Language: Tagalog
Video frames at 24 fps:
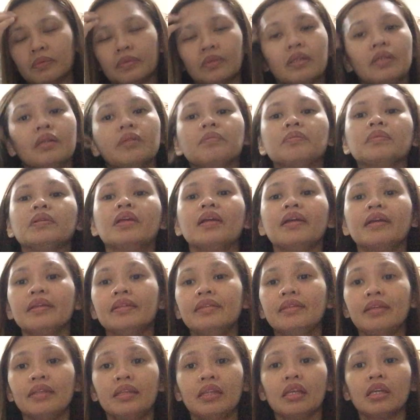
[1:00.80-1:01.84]
um,
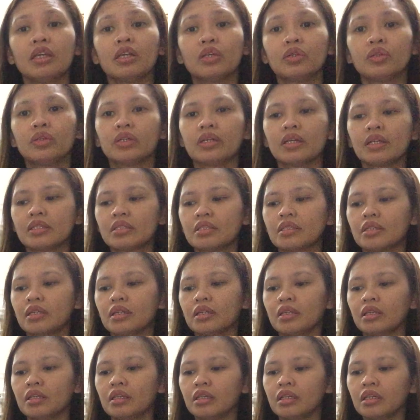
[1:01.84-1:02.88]
gardening ko
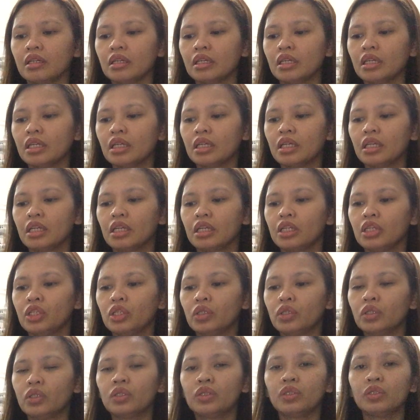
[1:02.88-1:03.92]
kasi
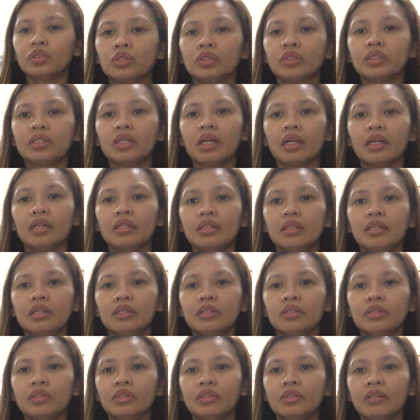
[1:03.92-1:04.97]
yung
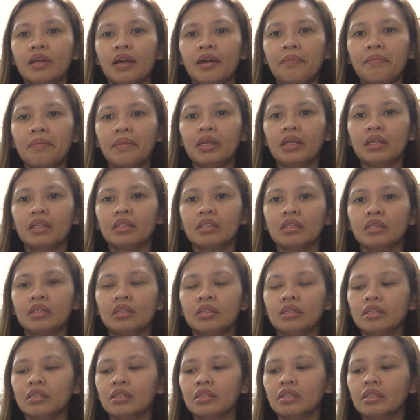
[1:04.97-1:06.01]
garden namin
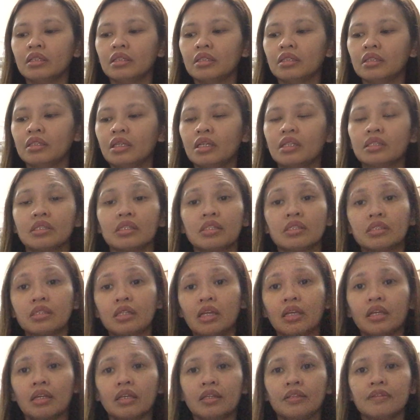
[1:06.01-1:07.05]
nasa
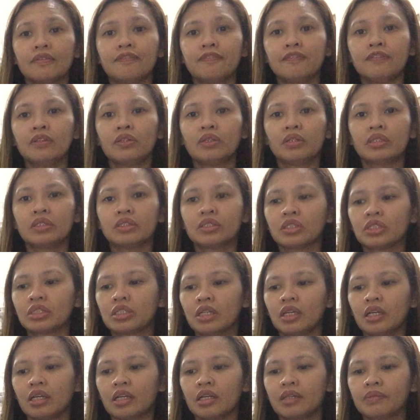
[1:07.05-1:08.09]
second floor
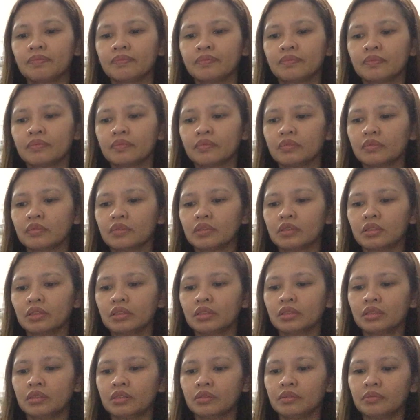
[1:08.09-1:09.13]
siya
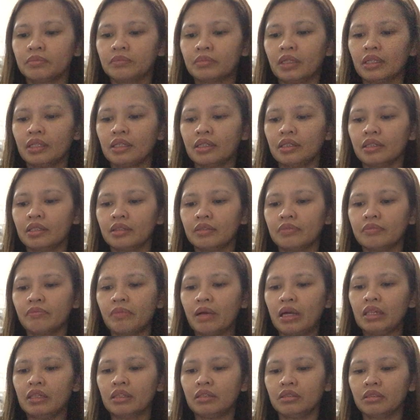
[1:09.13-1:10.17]
parang
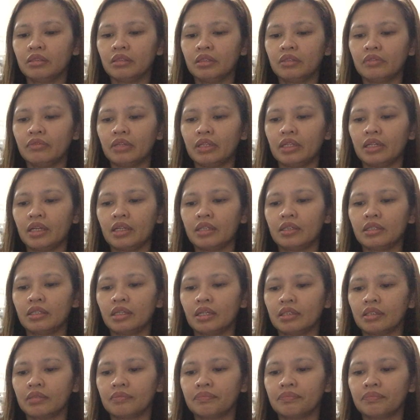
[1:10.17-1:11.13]
balcony veranda